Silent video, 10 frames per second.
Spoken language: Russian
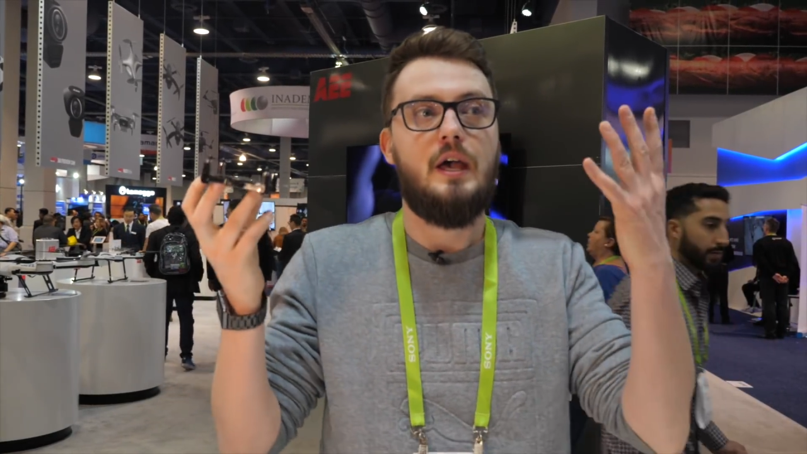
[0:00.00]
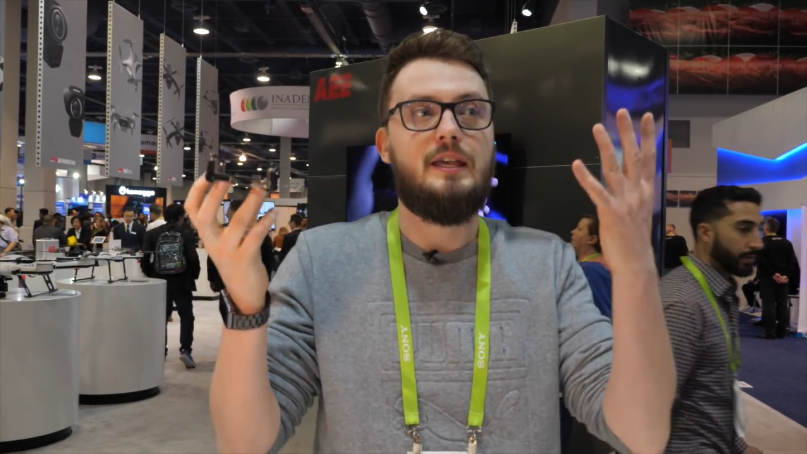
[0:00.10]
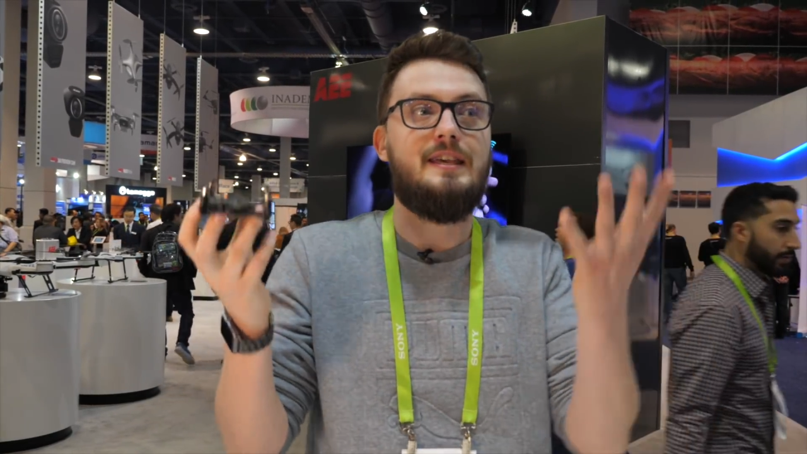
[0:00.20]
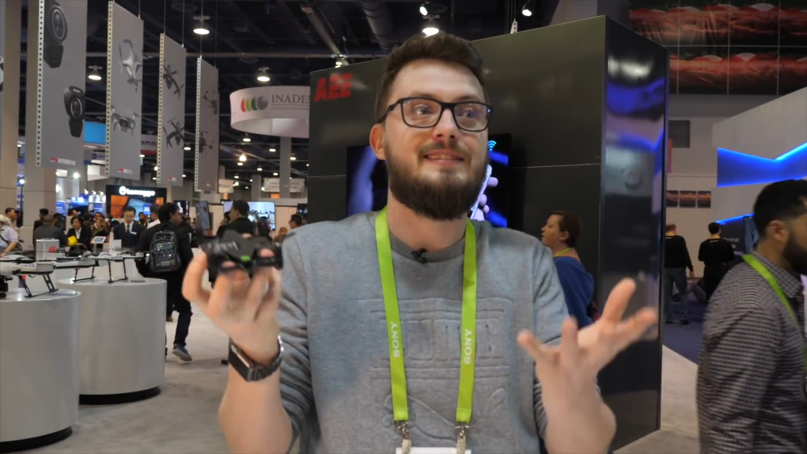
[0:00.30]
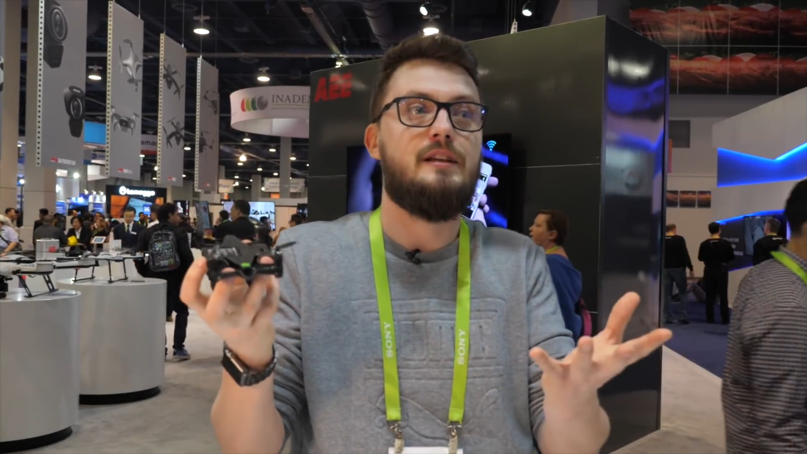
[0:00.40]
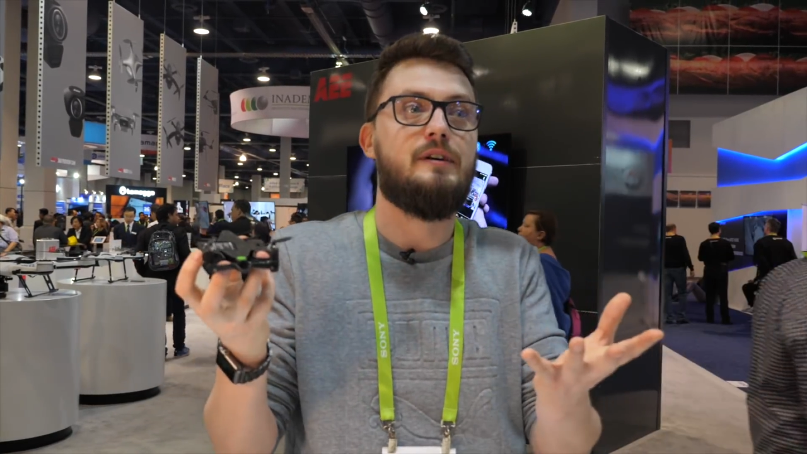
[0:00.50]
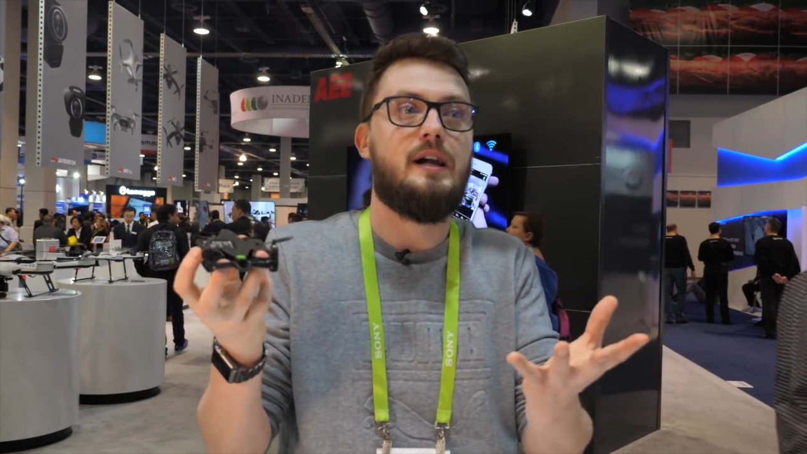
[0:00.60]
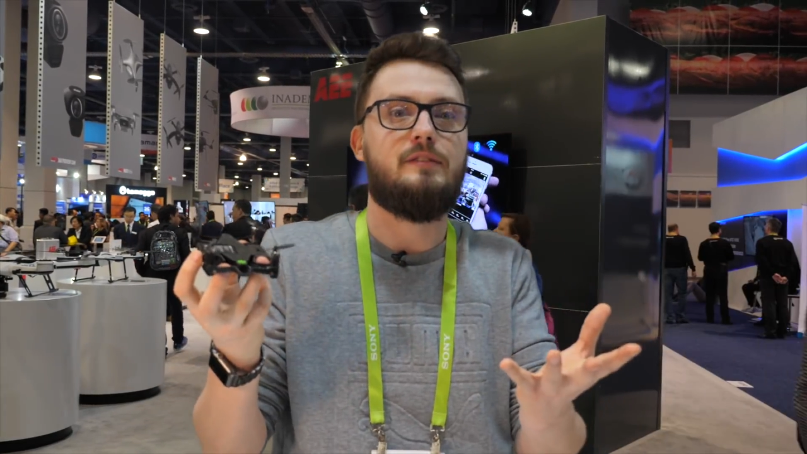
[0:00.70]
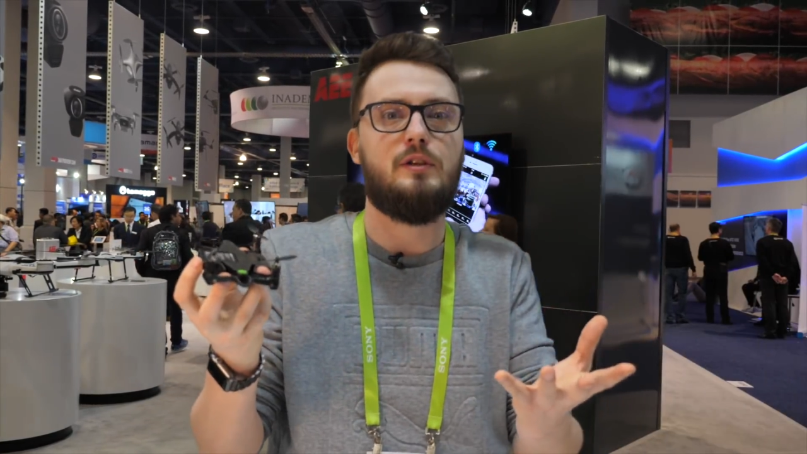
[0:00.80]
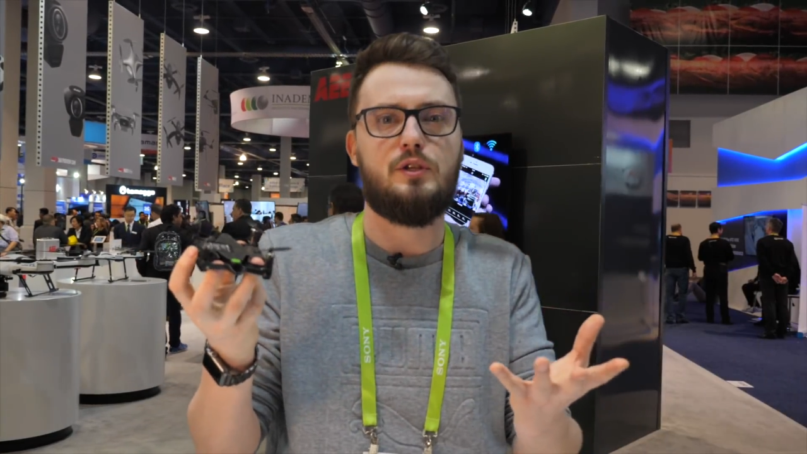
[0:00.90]
Если вы
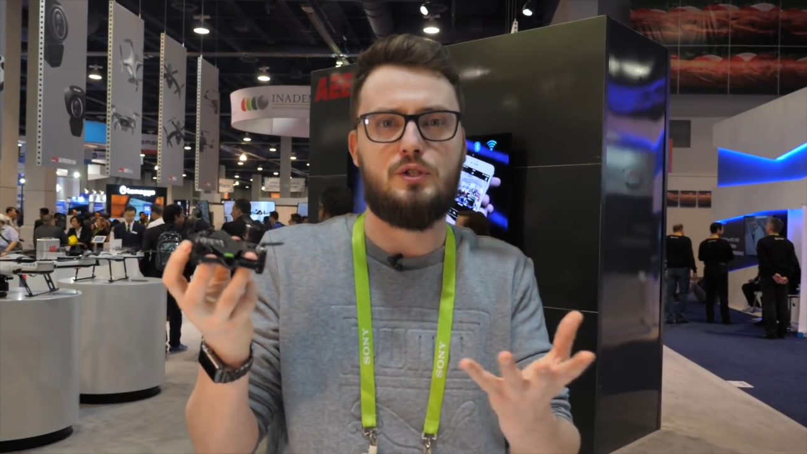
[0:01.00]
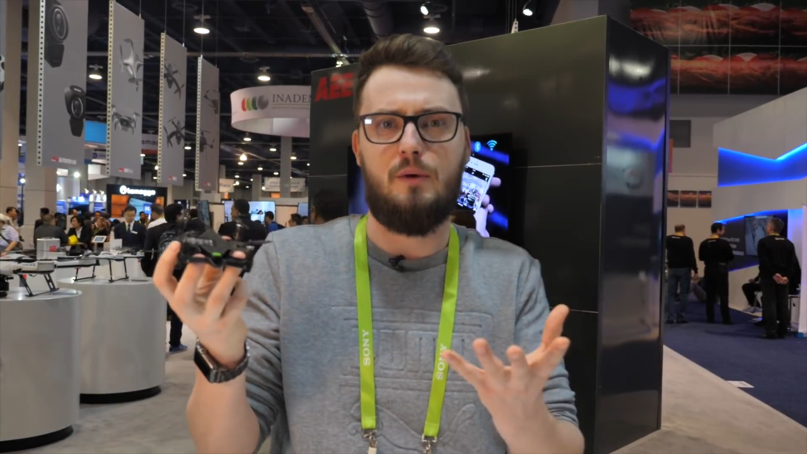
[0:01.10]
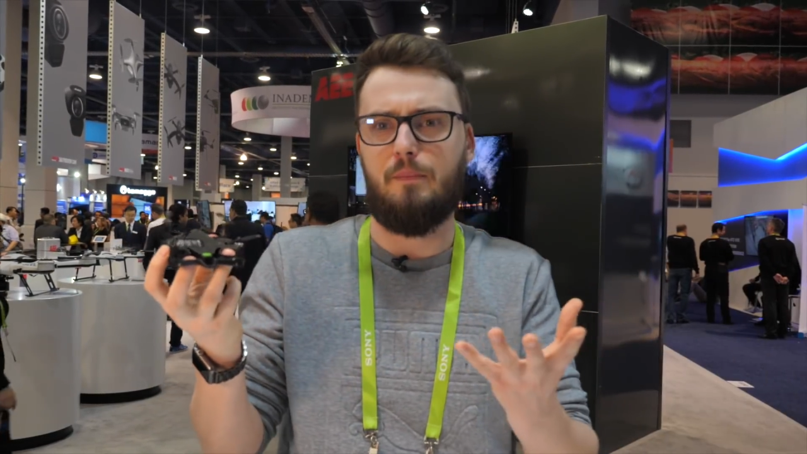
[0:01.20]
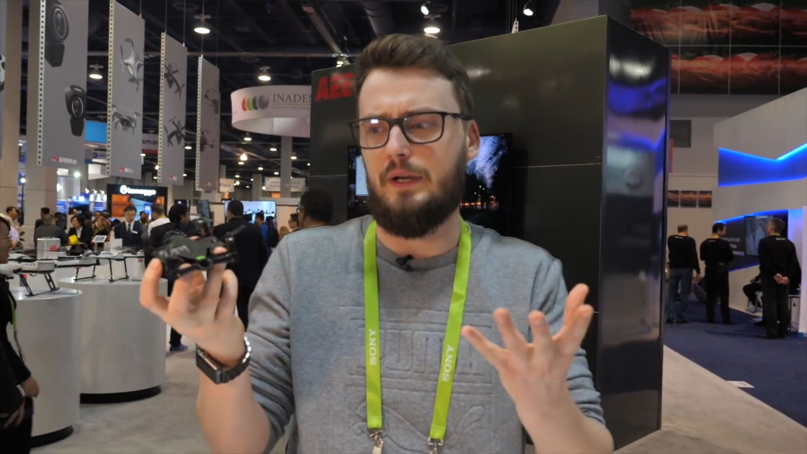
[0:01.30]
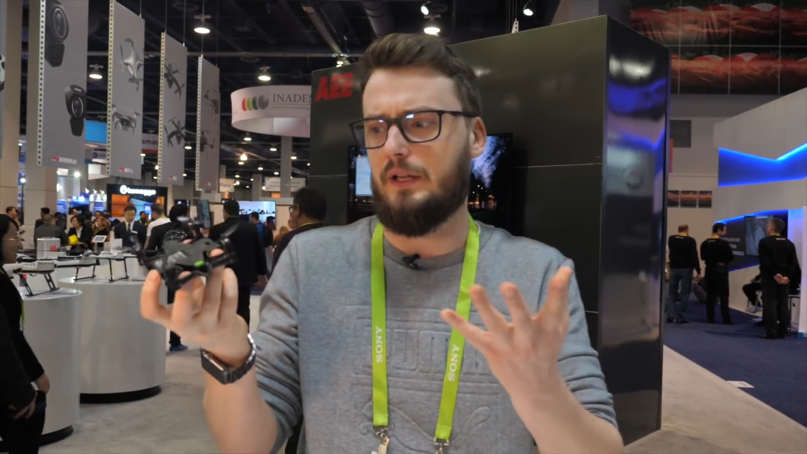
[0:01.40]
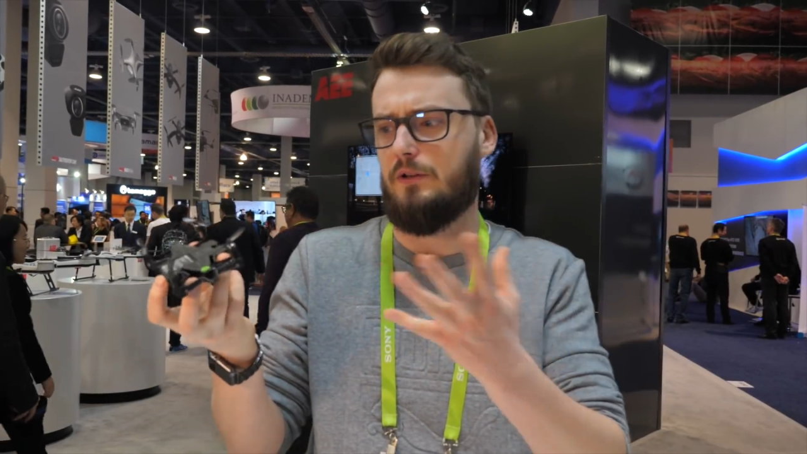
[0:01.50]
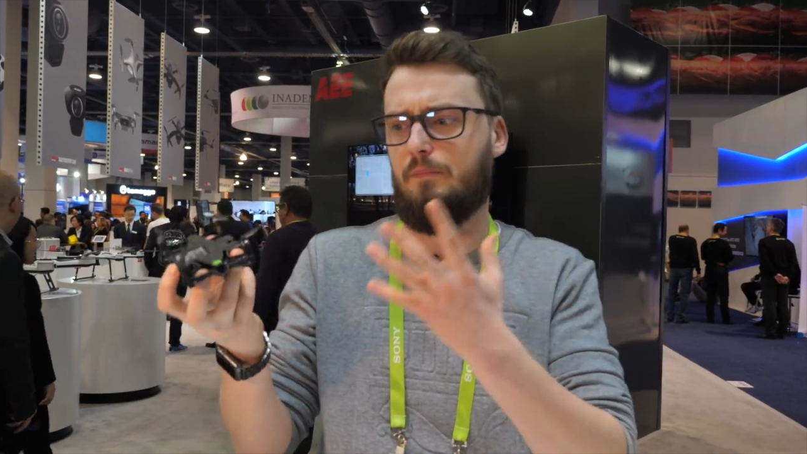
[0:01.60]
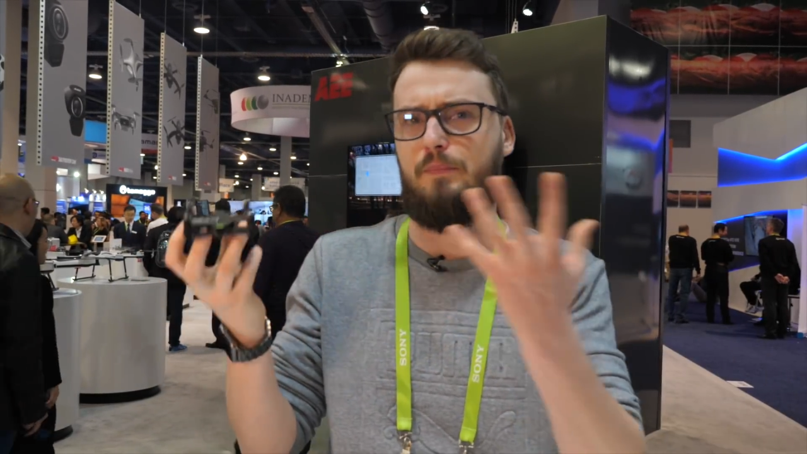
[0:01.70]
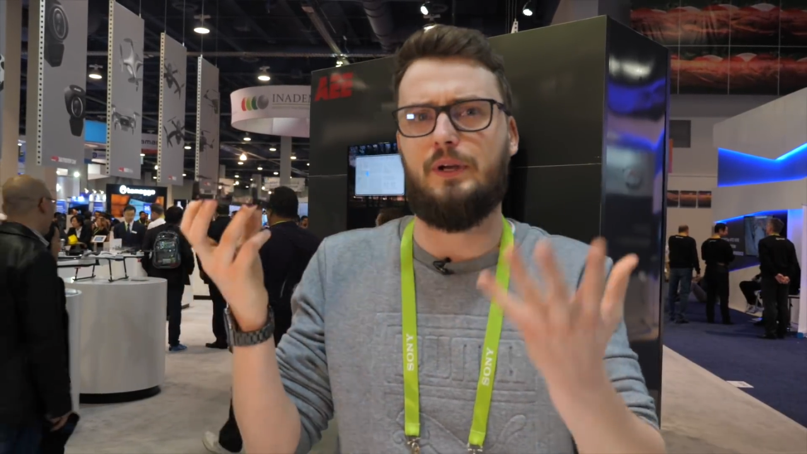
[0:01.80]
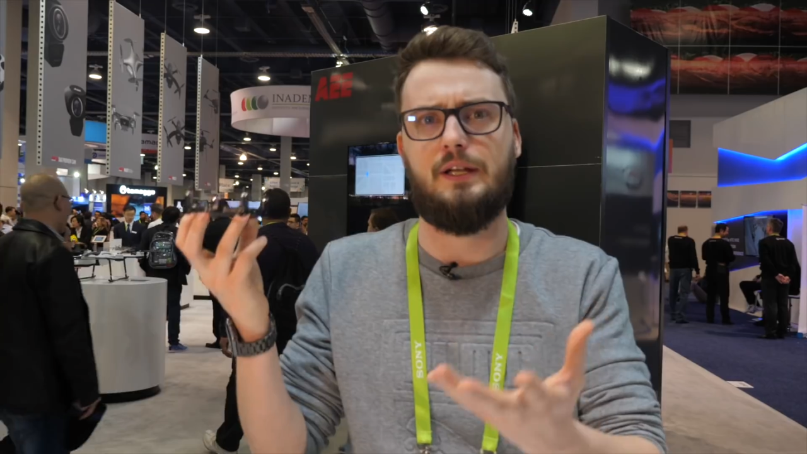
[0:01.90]
хотите, чтобы мы на
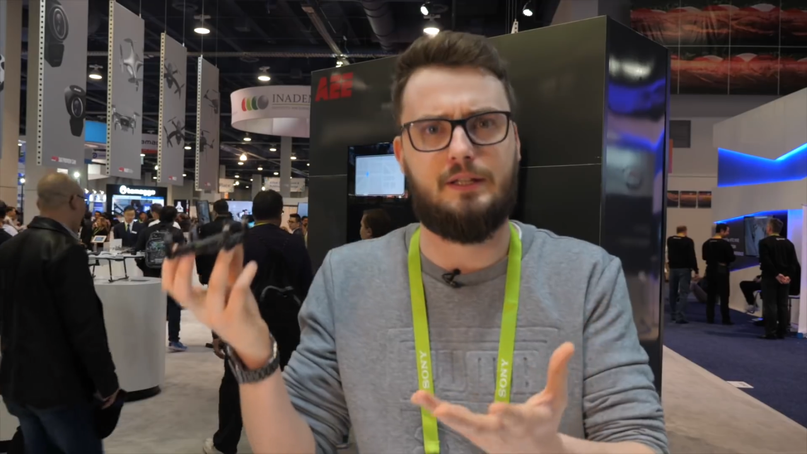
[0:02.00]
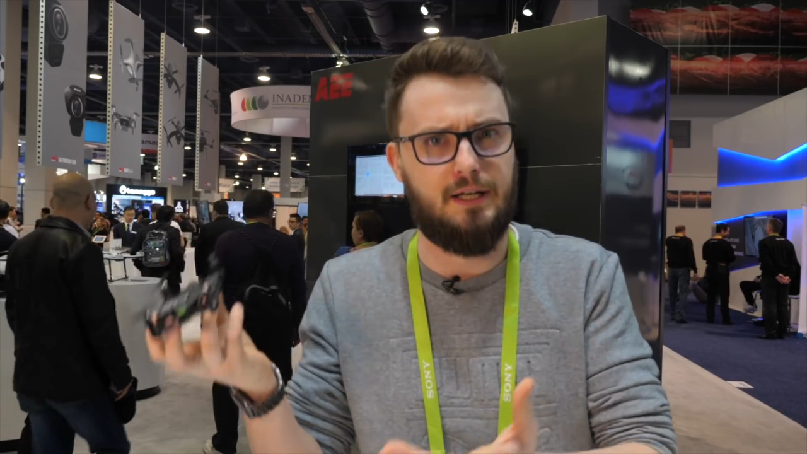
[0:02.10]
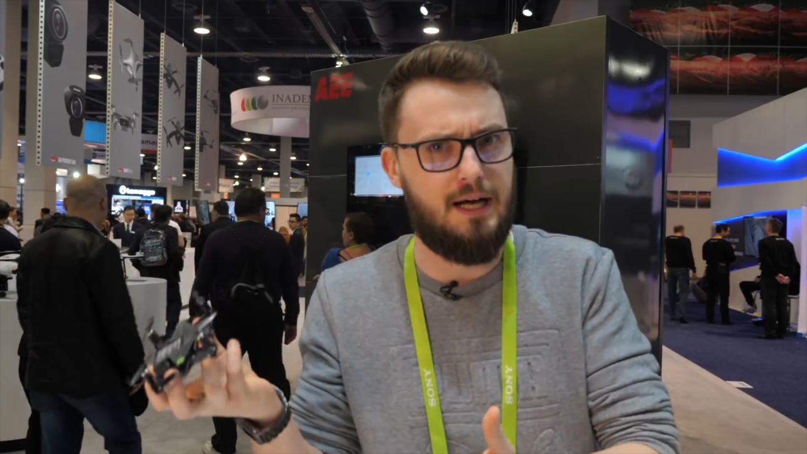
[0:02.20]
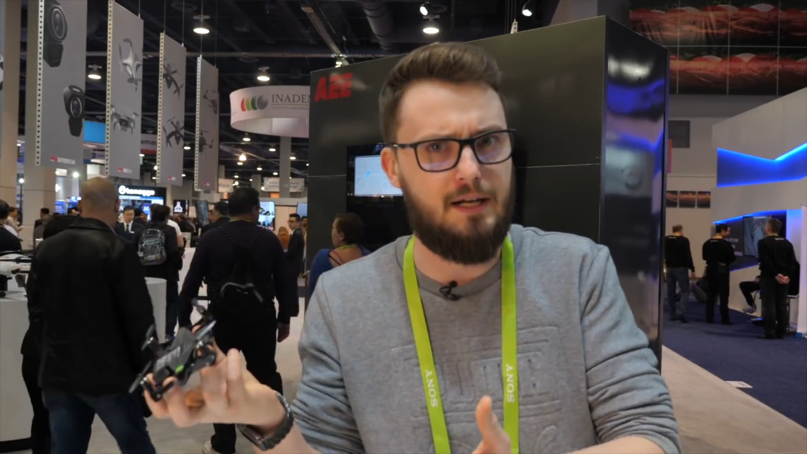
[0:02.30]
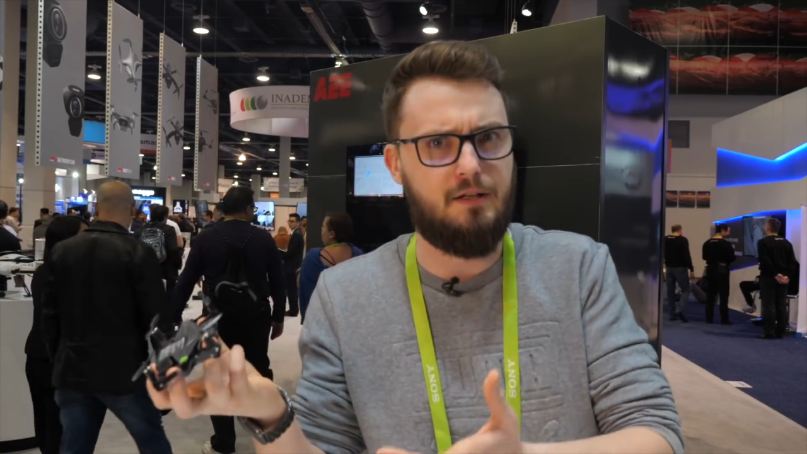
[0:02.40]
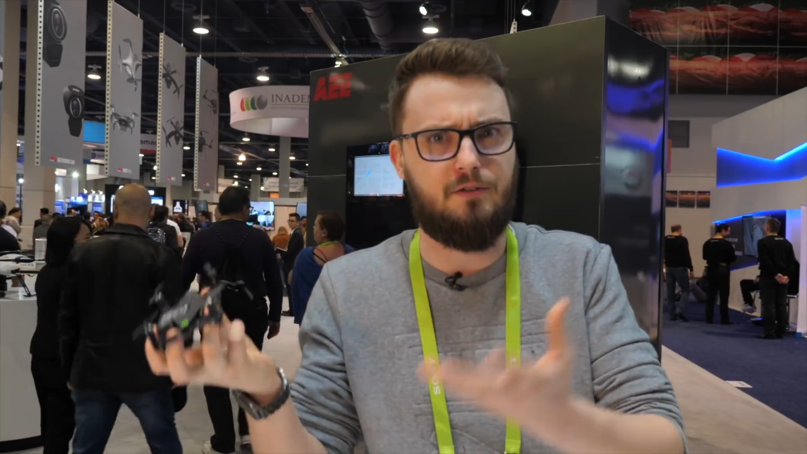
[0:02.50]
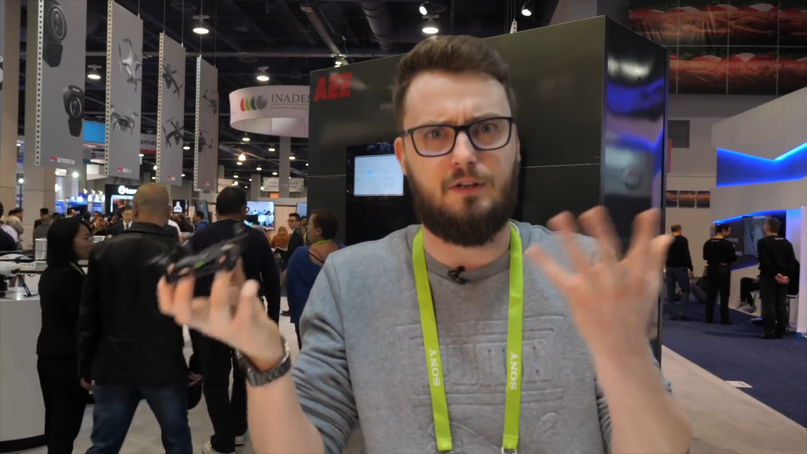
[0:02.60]
нем полетали,